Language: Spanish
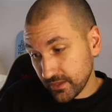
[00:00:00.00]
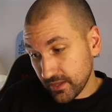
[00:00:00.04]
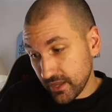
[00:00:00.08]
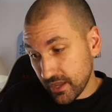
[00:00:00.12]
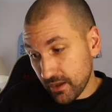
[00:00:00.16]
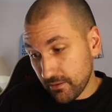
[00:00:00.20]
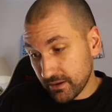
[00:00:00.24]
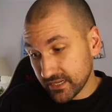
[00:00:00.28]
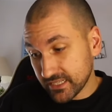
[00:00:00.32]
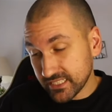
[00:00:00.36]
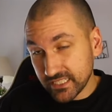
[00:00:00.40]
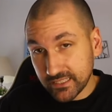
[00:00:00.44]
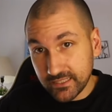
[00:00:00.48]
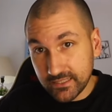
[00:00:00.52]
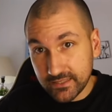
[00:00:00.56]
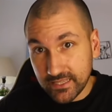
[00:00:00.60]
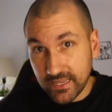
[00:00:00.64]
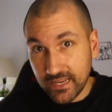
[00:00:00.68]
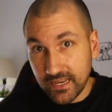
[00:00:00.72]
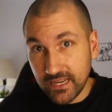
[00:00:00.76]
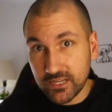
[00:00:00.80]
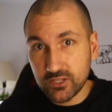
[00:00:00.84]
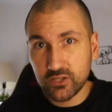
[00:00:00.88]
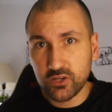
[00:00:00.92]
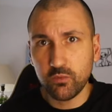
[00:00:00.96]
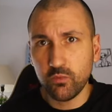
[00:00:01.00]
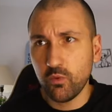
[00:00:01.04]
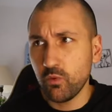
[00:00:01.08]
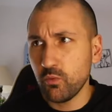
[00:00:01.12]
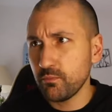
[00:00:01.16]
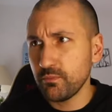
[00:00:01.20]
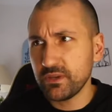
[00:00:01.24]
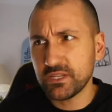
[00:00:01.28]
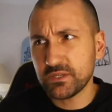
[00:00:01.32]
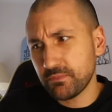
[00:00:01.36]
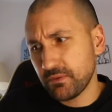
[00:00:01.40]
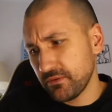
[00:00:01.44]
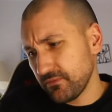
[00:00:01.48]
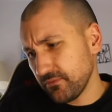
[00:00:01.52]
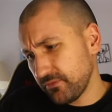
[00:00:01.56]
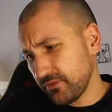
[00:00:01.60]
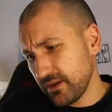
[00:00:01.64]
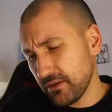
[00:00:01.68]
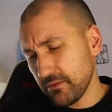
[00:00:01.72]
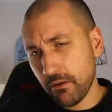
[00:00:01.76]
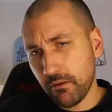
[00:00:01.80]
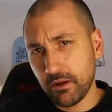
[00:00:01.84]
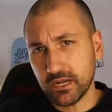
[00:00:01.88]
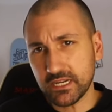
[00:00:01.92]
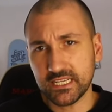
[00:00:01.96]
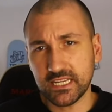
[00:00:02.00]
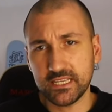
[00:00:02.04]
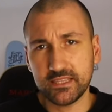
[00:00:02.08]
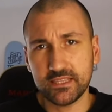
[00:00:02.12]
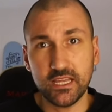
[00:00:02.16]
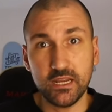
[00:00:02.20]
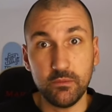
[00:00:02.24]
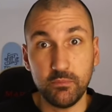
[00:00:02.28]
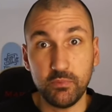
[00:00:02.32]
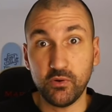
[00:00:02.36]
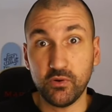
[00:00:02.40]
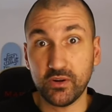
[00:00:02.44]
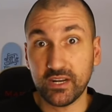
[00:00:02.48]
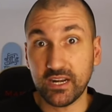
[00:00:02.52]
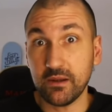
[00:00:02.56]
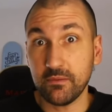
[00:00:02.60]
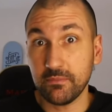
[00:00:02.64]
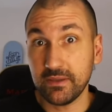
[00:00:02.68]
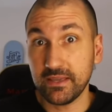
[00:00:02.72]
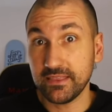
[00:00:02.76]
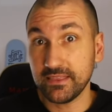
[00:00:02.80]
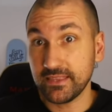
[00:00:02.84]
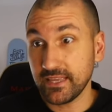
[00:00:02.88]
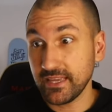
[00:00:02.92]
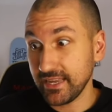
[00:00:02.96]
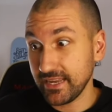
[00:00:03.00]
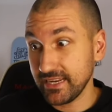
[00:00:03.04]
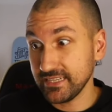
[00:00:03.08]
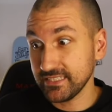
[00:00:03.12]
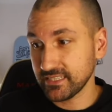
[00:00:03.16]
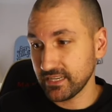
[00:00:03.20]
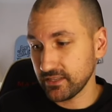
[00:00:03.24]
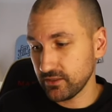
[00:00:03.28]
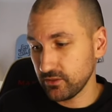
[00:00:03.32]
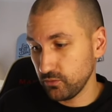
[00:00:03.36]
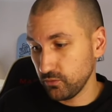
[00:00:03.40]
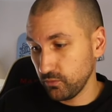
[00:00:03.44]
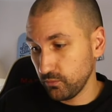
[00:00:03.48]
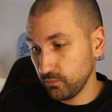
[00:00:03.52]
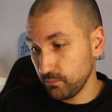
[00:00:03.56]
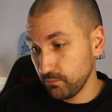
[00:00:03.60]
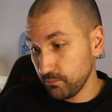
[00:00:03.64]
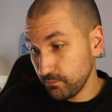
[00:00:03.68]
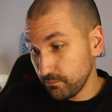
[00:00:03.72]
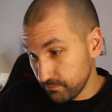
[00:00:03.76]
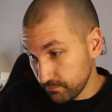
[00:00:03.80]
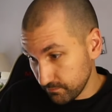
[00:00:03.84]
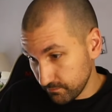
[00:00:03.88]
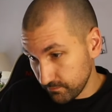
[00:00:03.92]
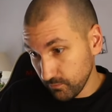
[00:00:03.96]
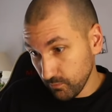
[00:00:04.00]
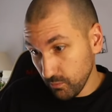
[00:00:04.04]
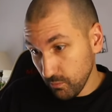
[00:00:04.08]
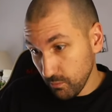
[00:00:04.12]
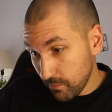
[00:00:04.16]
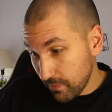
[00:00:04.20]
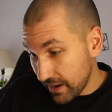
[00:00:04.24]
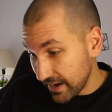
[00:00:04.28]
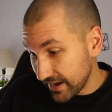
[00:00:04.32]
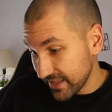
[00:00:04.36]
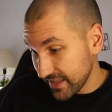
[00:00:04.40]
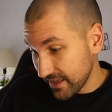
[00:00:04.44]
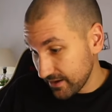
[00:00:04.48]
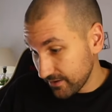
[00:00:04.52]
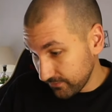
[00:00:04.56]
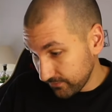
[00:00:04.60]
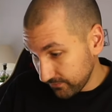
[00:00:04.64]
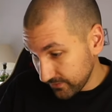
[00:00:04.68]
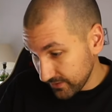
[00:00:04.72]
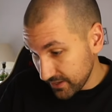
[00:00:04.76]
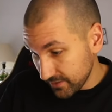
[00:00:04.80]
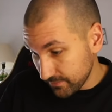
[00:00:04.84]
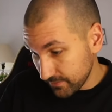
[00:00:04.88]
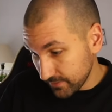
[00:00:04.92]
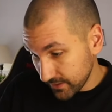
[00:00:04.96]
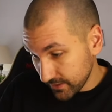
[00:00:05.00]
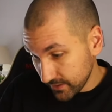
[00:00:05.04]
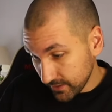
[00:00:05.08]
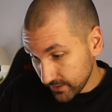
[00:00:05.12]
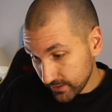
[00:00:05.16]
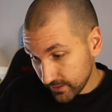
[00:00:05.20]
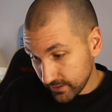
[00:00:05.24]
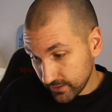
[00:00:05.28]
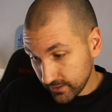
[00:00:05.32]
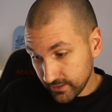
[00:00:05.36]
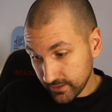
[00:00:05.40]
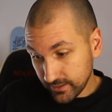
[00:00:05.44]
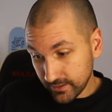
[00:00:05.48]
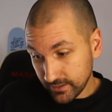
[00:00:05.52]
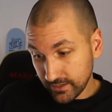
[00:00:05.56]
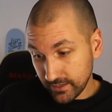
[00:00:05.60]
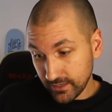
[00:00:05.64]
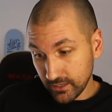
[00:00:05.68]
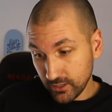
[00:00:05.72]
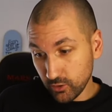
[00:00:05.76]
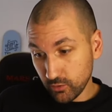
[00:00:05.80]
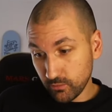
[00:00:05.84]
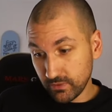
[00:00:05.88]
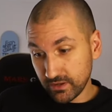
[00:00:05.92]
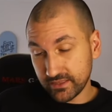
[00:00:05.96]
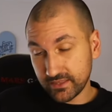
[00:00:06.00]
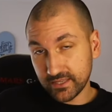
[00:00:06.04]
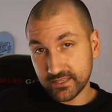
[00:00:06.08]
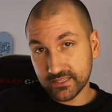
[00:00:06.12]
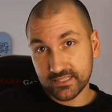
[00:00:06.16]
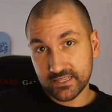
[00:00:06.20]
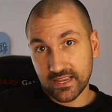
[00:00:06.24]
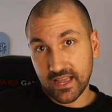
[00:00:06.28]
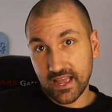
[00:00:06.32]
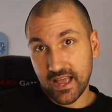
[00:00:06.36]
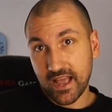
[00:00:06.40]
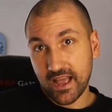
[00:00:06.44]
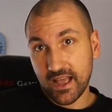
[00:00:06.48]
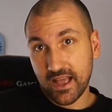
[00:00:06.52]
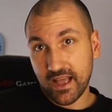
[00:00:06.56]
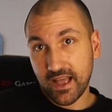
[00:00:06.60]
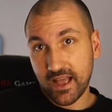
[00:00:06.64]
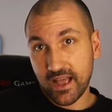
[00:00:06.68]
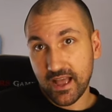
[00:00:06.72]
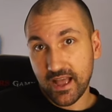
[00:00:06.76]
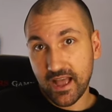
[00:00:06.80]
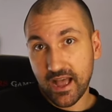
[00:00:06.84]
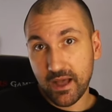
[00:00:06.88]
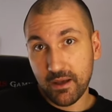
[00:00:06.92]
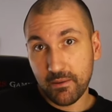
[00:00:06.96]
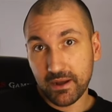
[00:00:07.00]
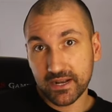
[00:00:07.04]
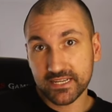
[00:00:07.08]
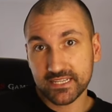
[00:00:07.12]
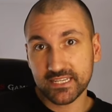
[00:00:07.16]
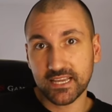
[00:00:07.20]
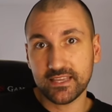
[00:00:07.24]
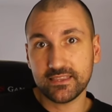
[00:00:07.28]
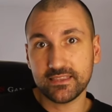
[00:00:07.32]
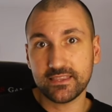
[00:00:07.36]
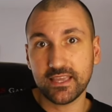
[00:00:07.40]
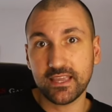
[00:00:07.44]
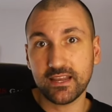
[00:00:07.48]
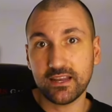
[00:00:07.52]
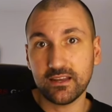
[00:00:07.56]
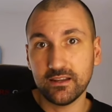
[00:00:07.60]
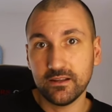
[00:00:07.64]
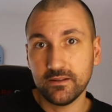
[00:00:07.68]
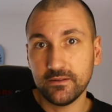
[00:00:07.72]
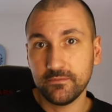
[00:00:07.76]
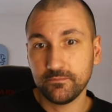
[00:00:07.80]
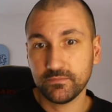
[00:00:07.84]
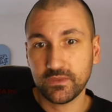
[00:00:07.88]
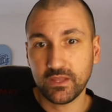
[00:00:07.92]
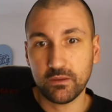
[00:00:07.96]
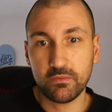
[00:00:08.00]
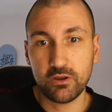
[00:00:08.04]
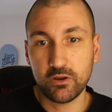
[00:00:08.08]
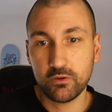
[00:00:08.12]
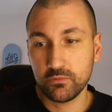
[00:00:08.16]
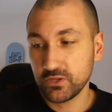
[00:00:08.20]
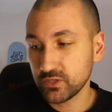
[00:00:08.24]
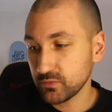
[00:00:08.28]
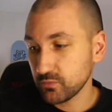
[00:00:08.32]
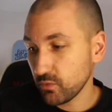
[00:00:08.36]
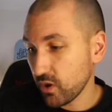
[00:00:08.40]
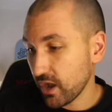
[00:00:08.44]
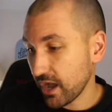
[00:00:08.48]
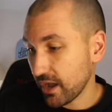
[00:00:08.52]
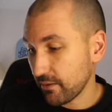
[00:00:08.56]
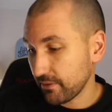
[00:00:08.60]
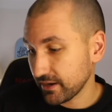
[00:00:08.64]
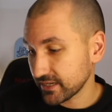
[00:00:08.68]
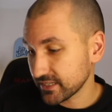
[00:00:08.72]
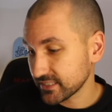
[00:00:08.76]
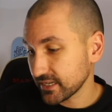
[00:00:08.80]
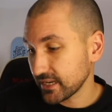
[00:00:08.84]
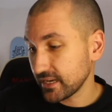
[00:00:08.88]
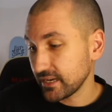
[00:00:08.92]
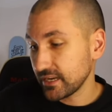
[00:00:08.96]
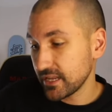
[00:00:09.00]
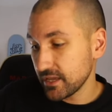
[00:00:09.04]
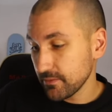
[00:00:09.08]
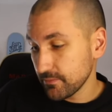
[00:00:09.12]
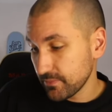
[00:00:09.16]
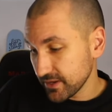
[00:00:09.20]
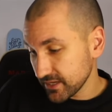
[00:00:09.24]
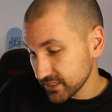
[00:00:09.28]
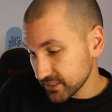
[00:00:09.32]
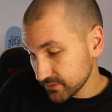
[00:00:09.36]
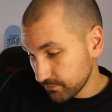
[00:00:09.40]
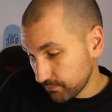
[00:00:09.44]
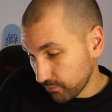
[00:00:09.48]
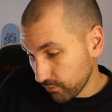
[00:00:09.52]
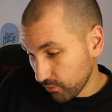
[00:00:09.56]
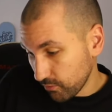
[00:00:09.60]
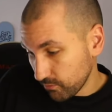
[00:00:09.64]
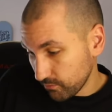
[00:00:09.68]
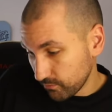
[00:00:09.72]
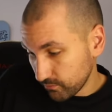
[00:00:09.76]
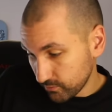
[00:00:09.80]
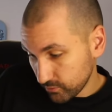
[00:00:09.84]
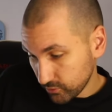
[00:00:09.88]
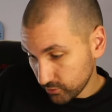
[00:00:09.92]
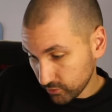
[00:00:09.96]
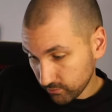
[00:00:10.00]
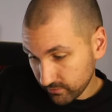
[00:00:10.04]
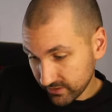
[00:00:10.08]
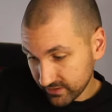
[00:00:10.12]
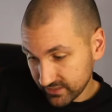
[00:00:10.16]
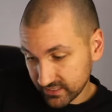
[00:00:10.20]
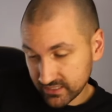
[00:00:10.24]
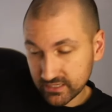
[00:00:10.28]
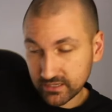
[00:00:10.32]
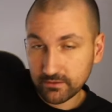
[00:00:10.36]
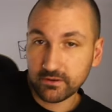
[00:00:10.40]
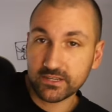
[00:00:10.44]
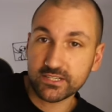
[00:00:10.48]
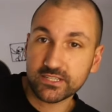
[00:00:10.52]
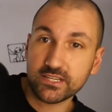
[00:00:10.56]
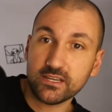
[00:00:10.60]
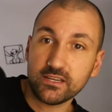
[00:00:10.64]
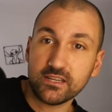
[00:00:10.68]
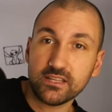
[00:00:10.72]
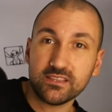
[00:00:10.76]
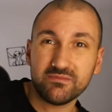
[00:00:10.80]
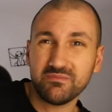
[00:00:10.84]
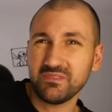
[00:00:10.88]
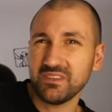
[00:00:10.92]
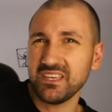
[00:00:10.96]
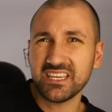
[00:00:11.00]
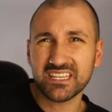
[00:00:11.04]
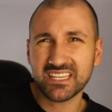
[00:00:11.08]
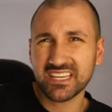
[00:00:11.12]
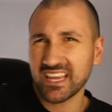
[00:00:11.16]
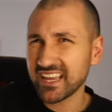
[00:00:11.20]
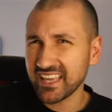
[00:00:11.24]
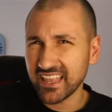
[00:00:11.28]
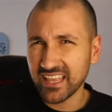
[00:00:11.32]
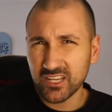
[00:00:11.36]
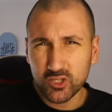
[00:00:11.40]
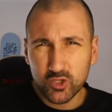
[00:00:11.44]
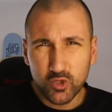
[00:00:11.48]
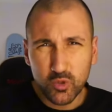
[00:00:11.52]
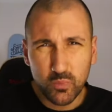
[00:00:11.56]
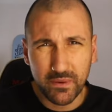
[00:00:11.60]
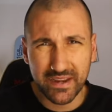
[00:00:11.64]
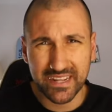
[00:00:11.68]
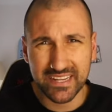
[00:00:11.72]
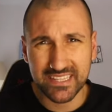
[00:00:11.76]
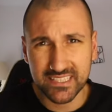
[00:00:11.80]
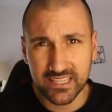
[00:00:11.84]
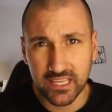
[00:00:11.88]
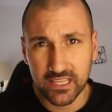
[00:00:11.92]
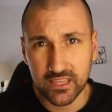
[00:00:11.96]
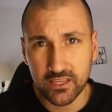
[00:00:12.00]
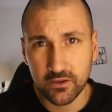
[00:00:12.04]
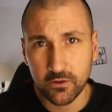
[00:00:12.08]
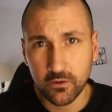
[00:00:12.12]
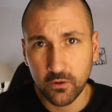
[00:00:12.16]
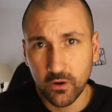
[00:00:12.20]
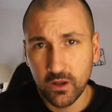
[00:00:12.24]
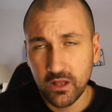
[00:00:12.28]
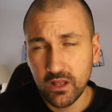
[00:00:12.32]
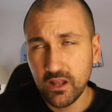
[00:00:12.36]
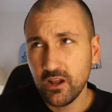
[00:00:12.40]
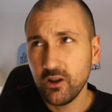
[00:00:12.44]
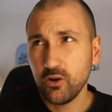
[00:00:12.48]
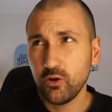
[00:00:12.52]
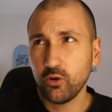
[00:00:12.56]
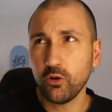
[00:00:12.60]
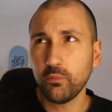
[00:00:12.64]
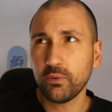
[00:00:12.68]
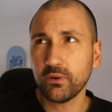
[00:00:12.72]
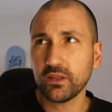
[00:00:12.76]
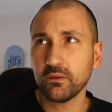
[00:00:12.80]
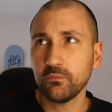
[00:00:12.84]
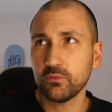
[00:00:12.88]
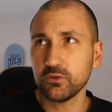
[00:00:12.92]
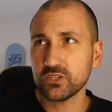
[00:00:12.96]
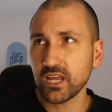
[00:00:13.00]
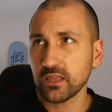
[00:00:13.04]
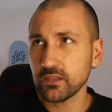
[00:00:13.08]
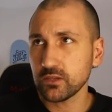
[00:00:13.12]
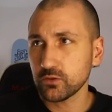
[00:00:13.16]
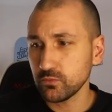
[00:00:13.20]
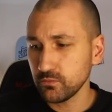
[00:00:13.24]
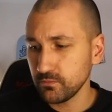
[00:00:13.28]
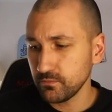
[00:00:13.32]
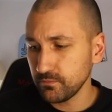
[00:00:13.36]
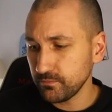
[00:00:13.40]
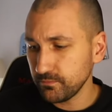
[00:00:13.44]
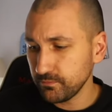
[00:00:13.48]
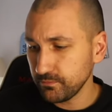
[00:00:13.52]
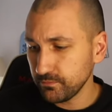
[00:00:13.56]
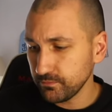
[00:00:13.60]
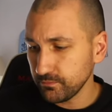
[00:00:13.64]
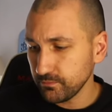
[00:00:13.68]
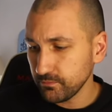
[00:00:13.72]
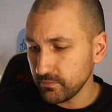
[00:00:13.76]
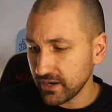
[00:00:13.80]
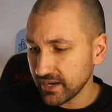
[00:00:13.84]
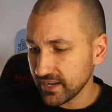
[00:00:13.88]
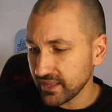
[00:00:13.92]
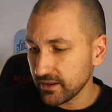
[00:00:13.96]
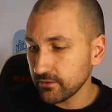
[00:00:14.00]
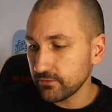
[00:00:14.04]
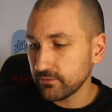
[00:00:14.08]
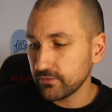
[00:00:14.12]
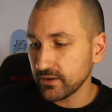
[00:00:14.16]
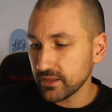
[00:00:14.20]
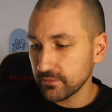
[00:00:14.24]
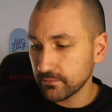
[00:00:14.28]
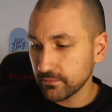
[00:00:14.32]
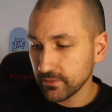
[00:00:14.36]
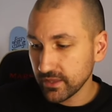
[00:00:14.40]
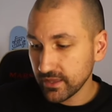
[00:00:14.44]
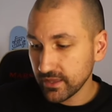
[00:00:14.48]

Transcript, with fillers: a backside tail, es como un bispin flip a backside tail, pero realmente estás haciendo un, varial flip y lo metes a backside tail. También lo mismo a backside lipes, pum, lo metes a backside tail y es que queda súper estético. Luego, por ejemplo, si haces un varial flip